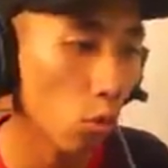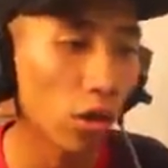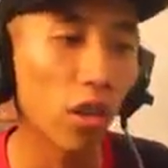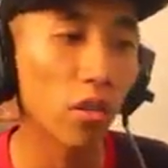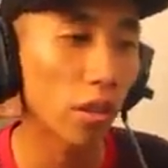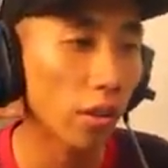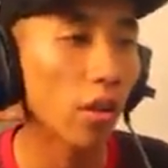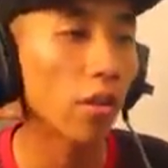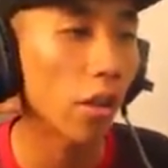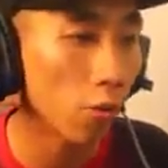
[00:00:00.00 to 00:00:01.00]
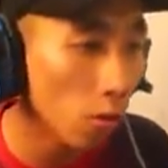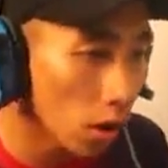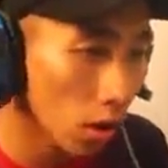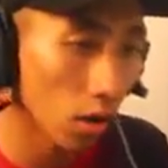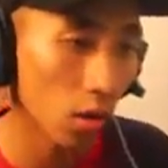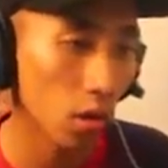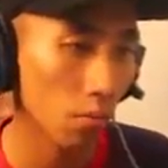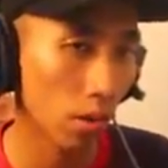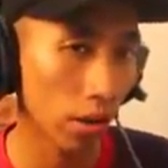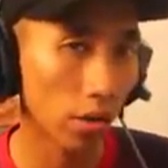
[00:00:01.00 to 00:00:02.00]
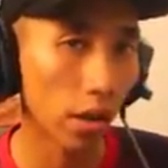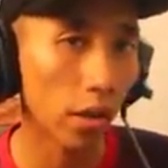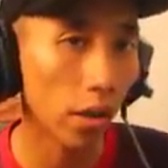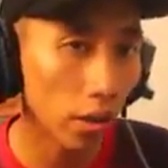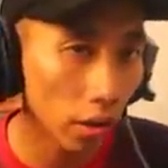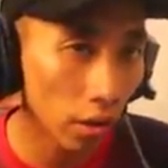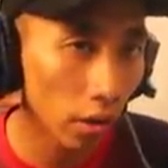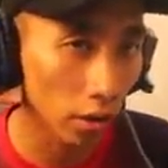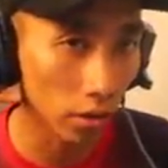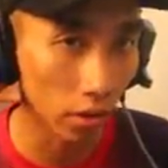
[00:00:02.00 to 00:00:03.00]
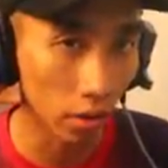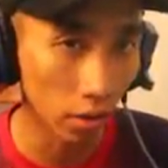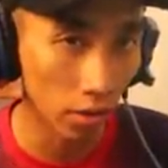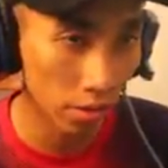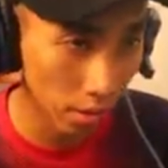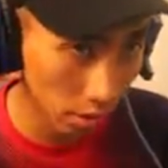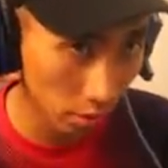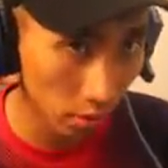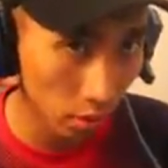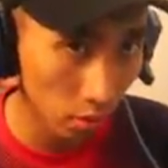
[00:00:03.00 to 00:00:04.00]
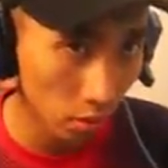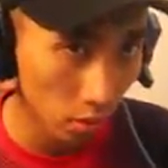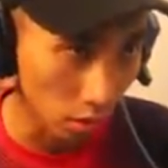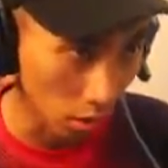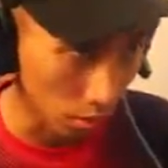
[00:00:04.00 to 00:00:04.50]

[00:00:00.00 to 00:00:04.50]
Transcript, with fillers: buat ngekick yang dewa bagian kayak gini aja ngecheat nggak